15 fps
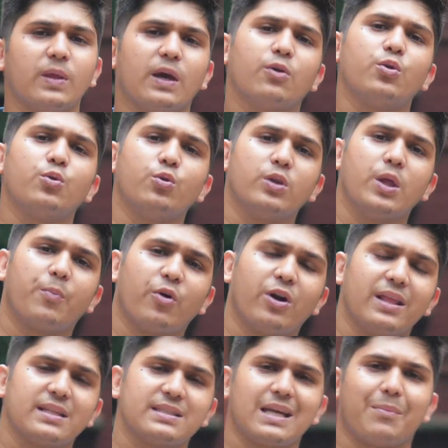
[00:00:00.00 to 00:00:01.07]
জমতে এগুলো ধুলে
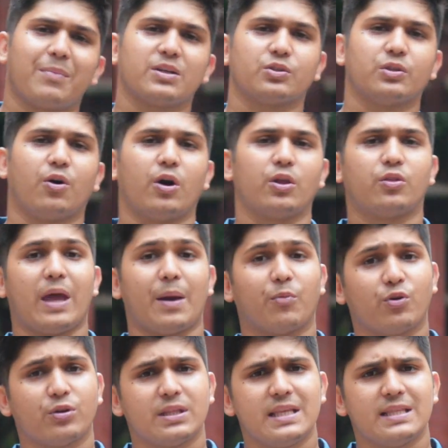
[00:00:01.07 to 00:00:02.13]
পড়ে যাচ্ছে আমরা আসলে হয়তো
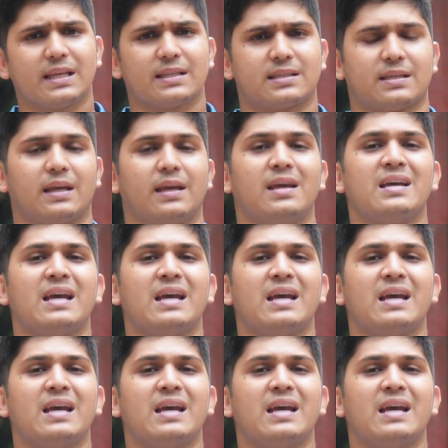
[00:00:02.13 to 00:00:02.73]
এমনও দিন যাচ্ছে